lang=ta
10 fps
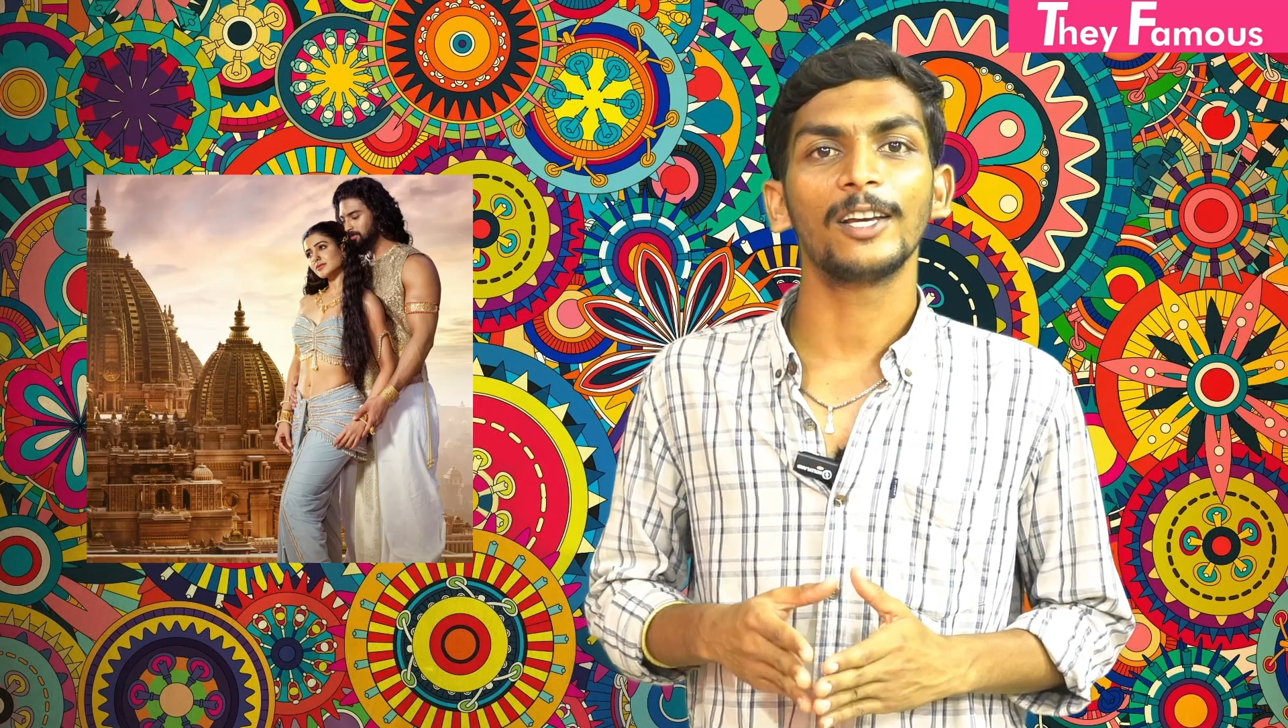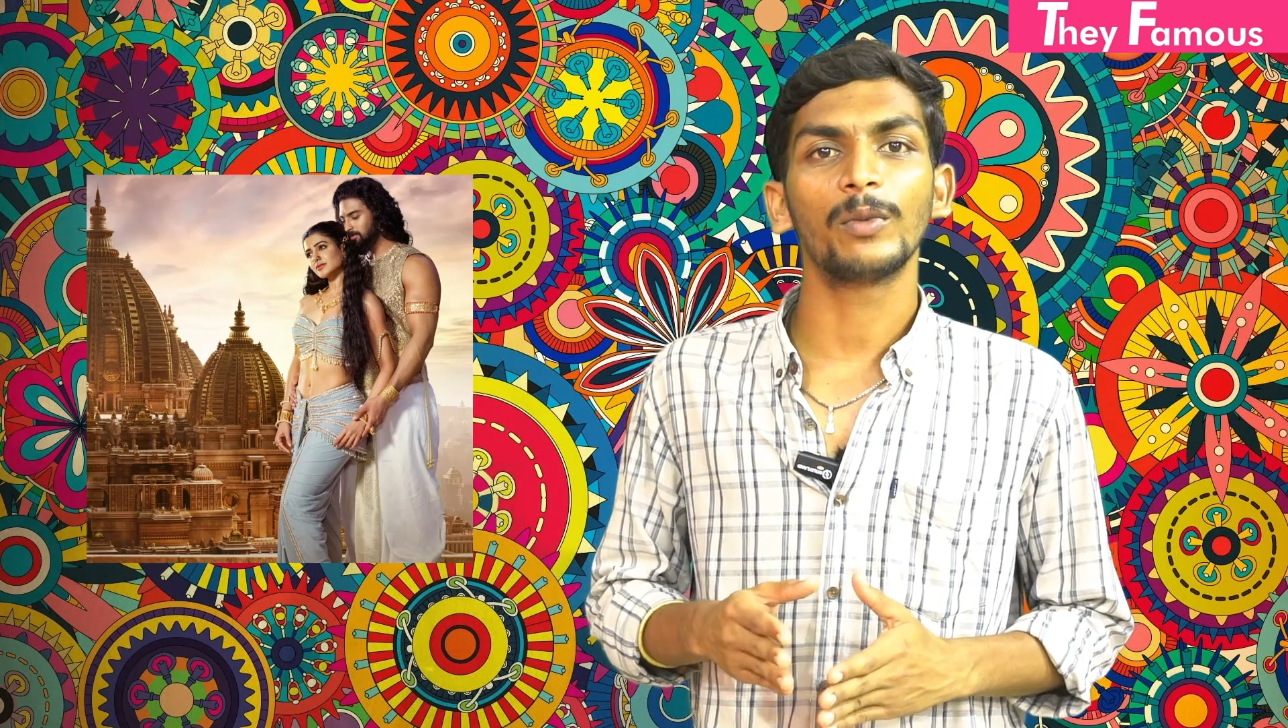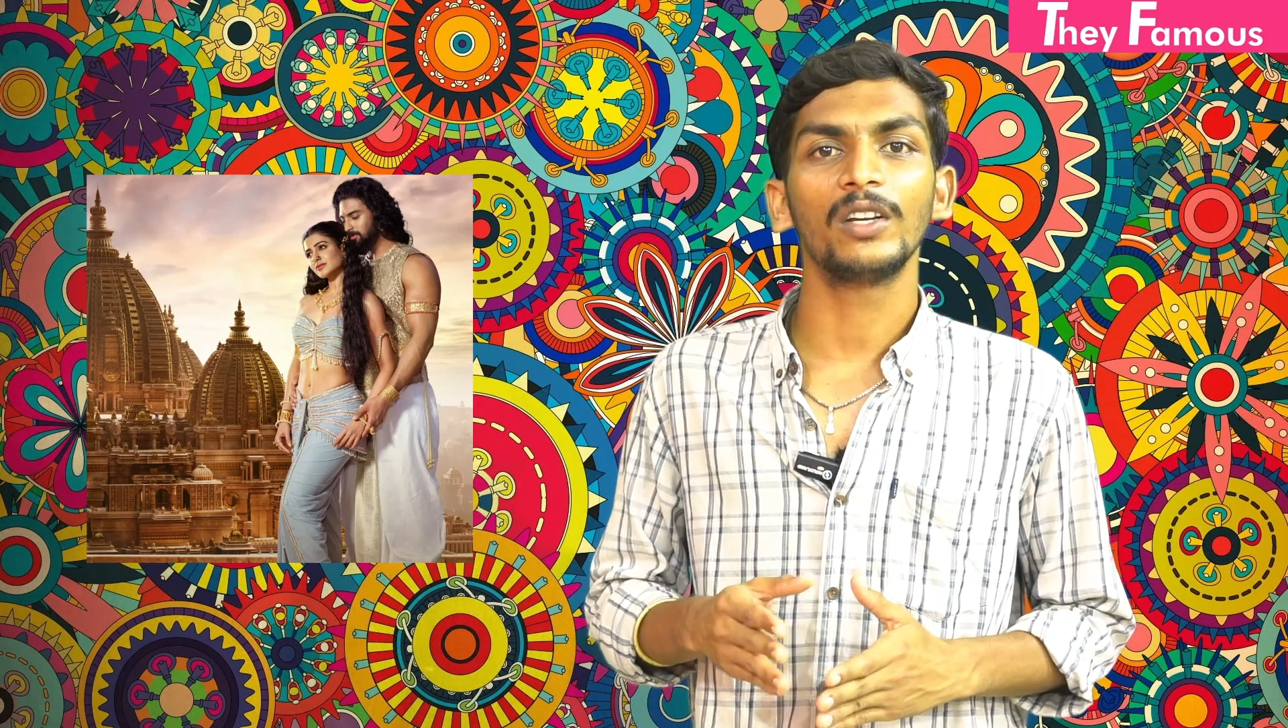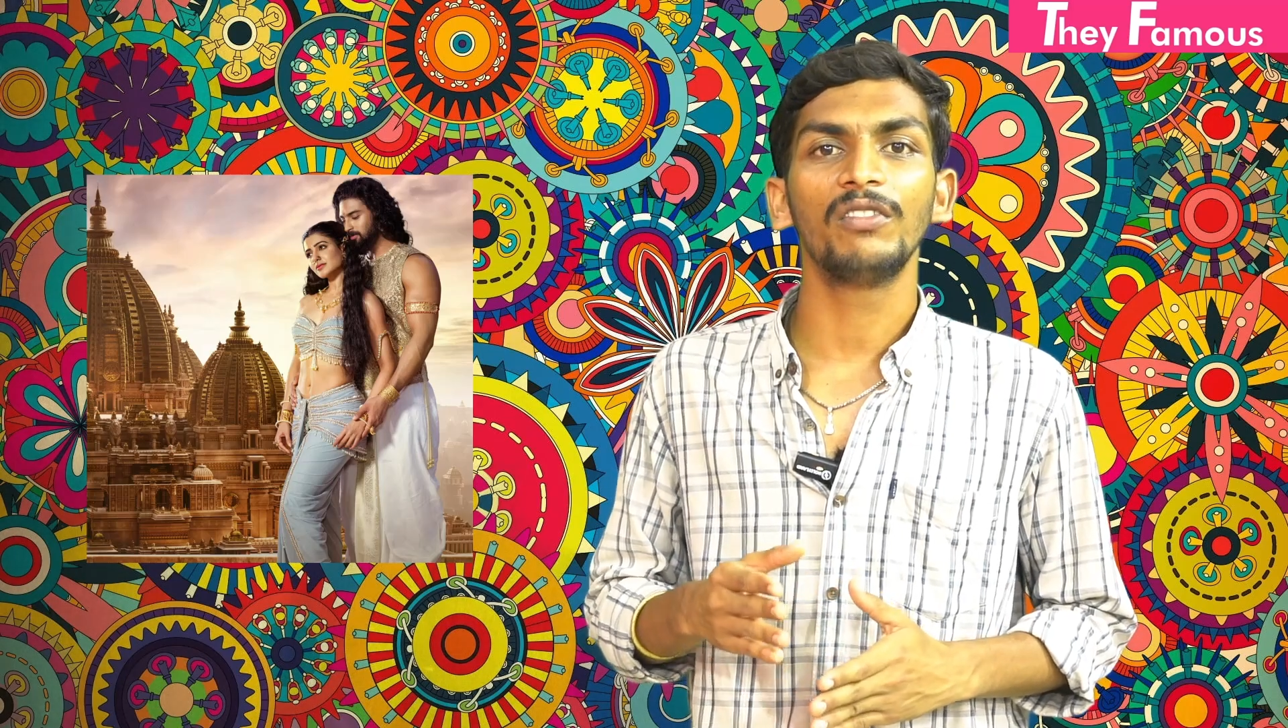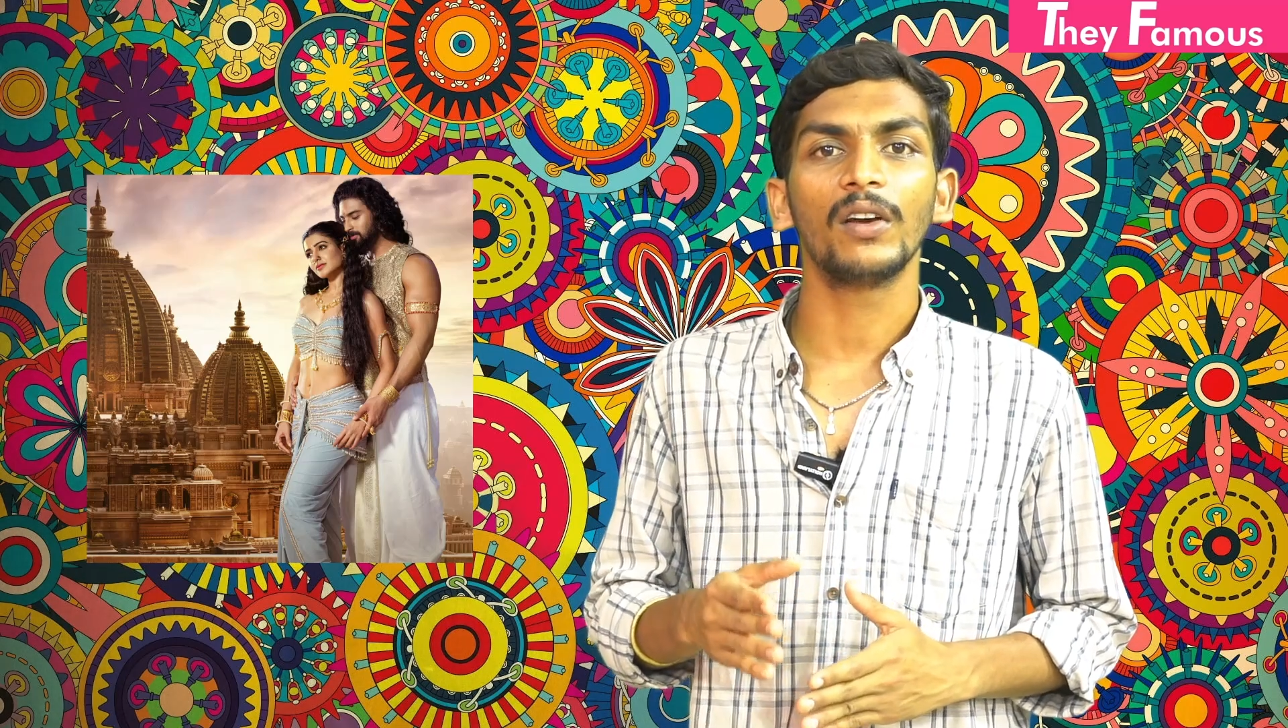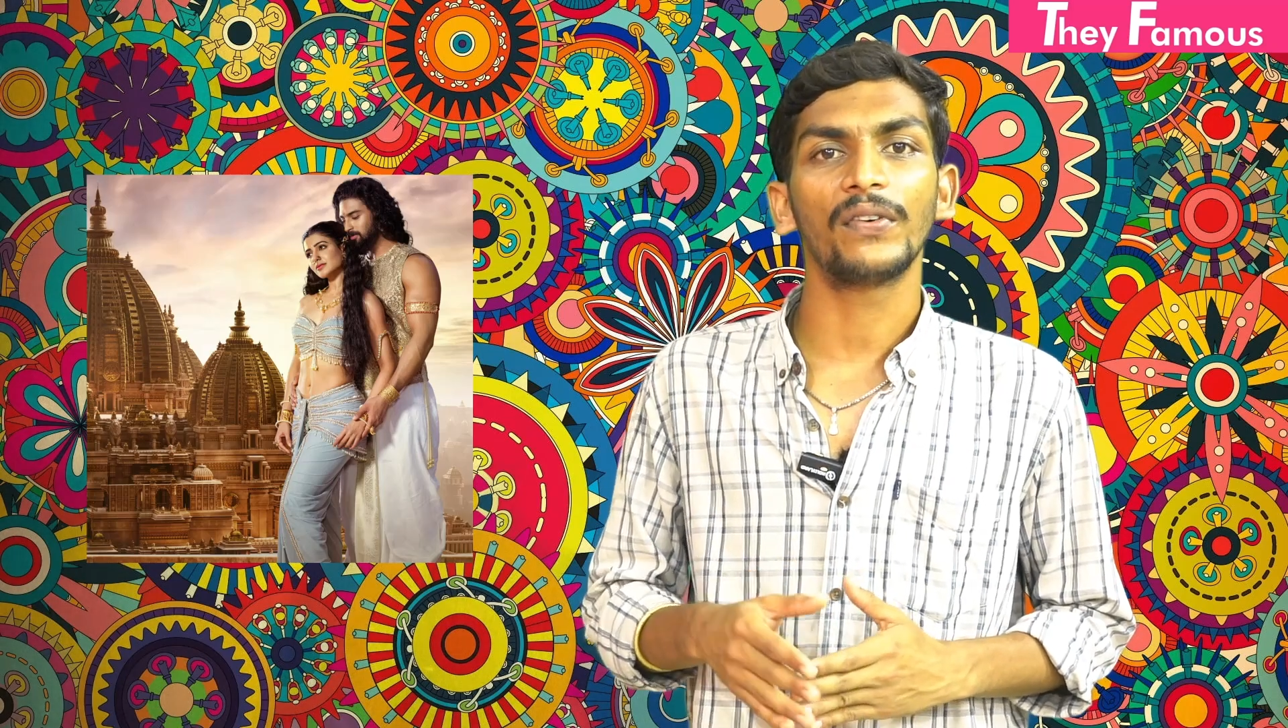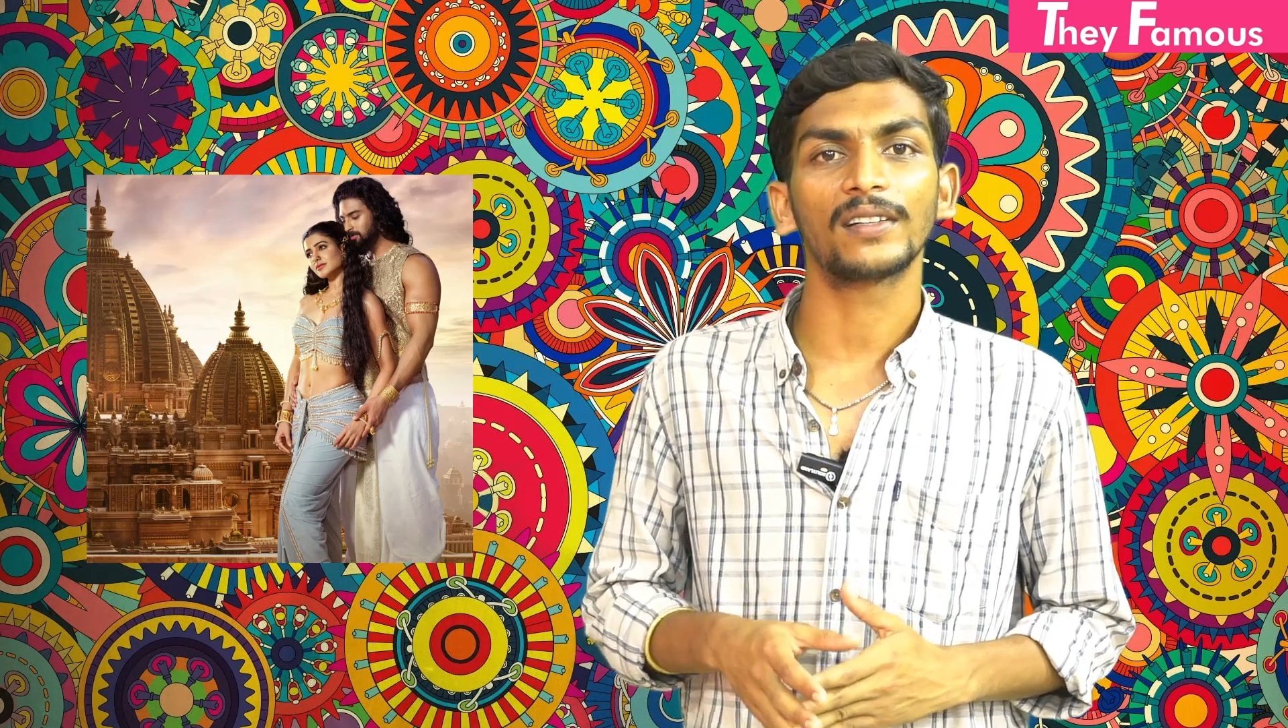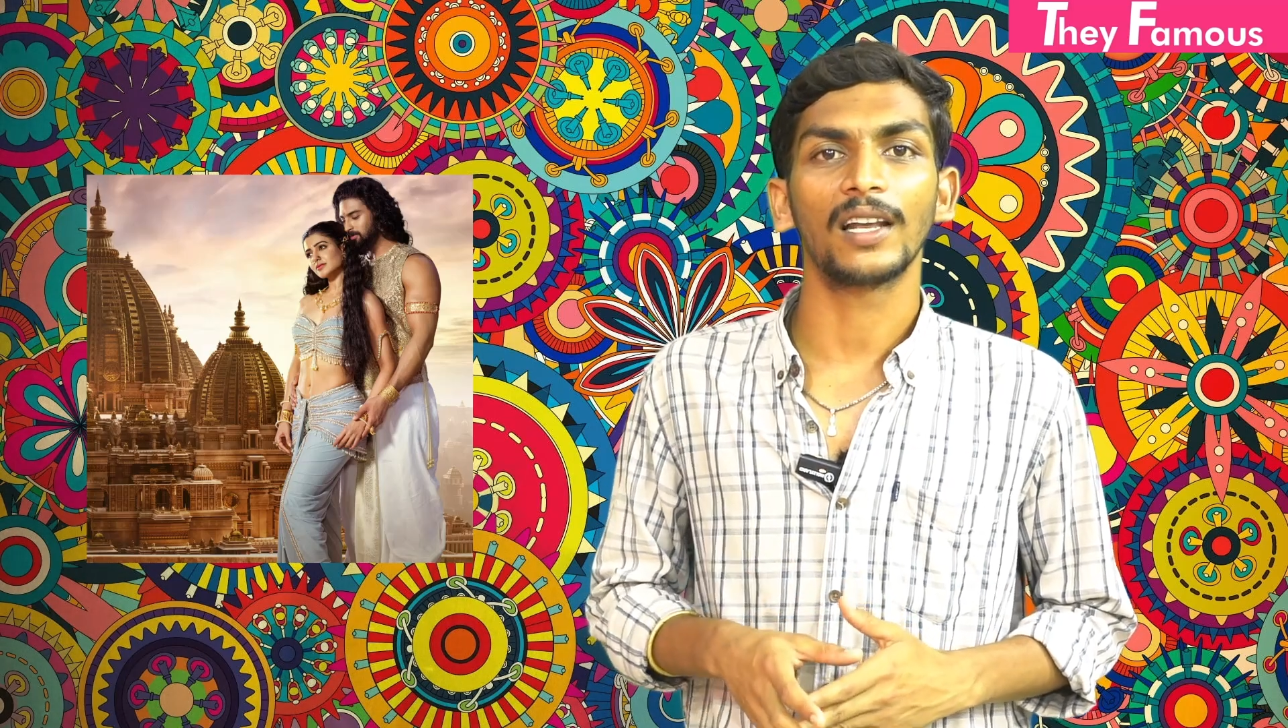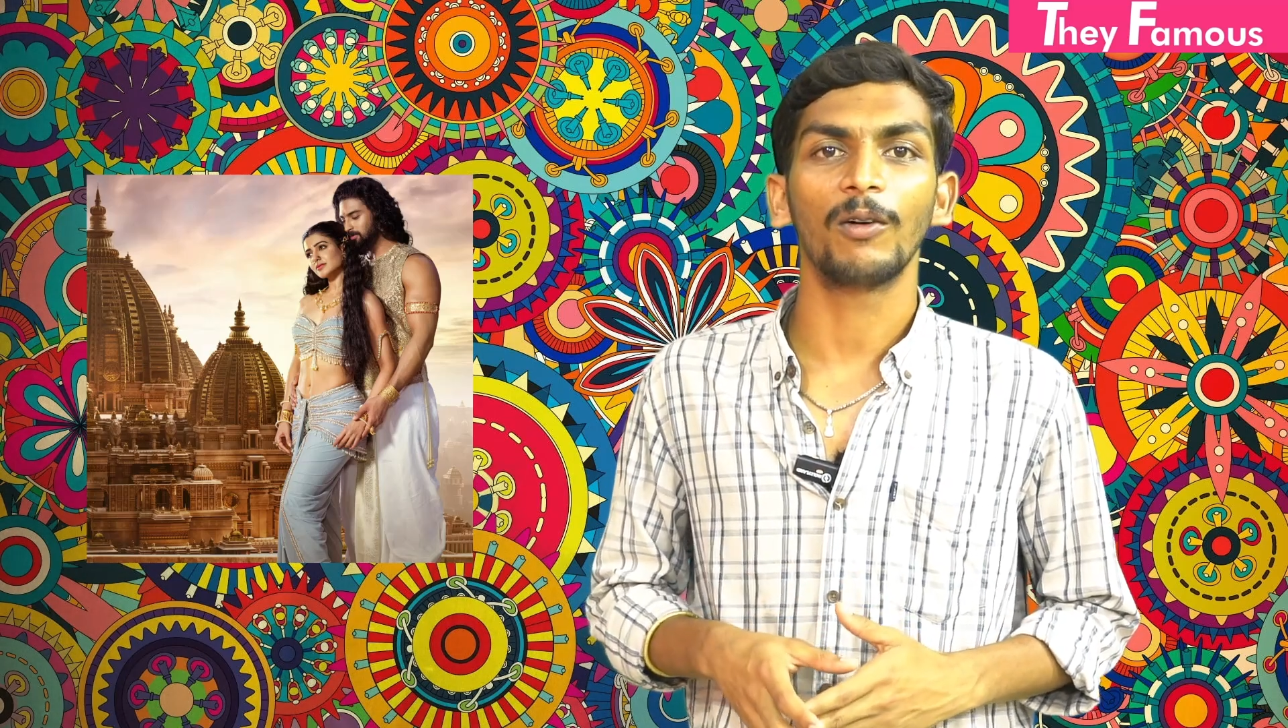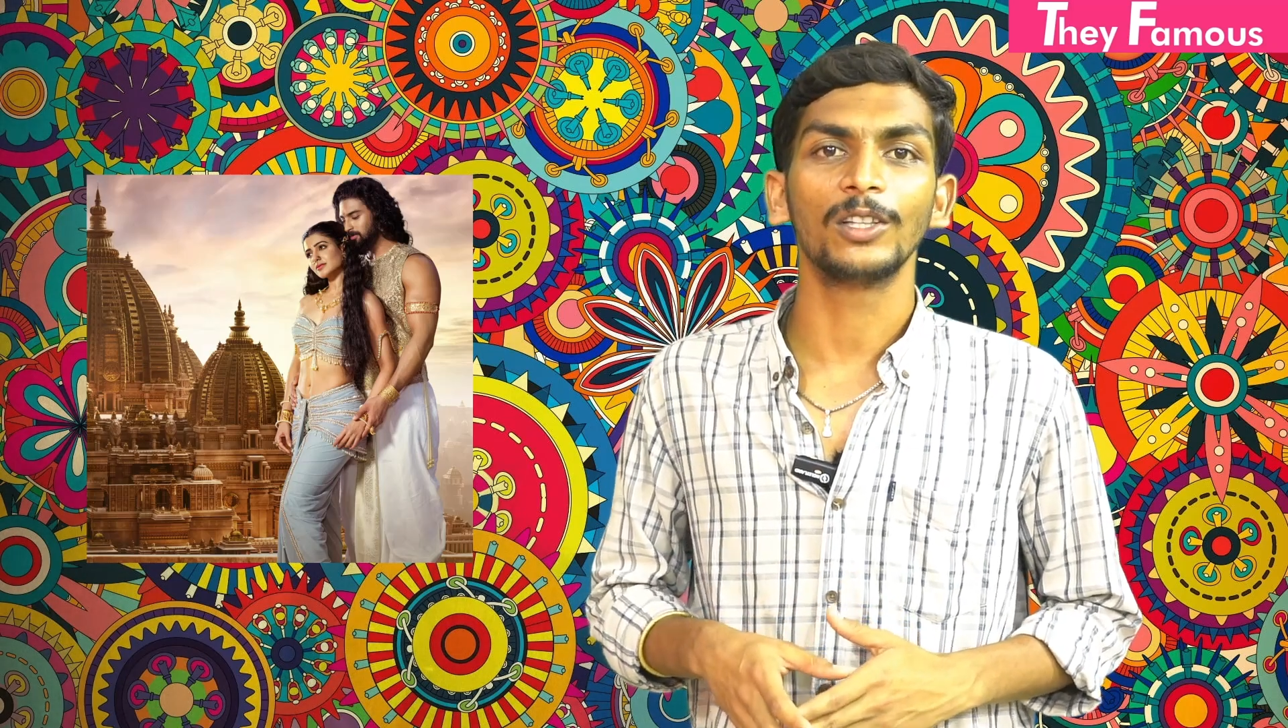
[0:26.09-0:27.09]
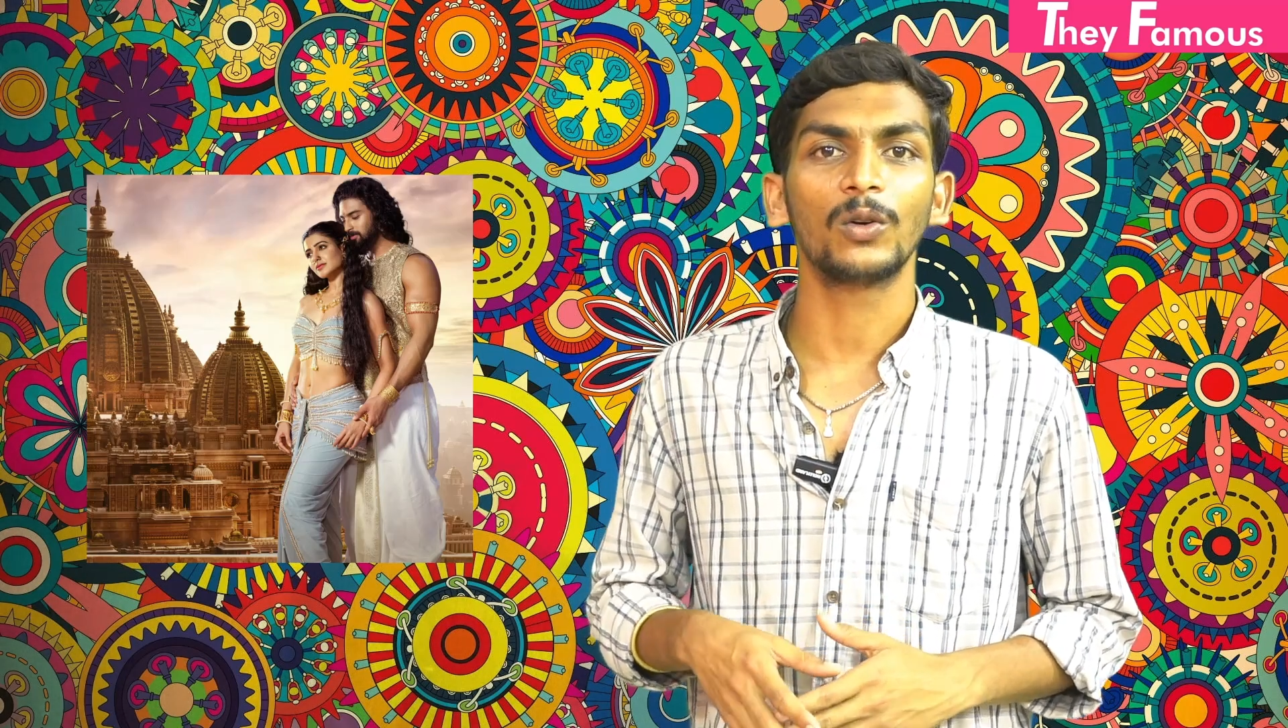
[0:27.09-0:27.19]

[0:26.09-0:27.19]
அதே மாதிரி விஎஃப்எக்ஸ் எல்லாம்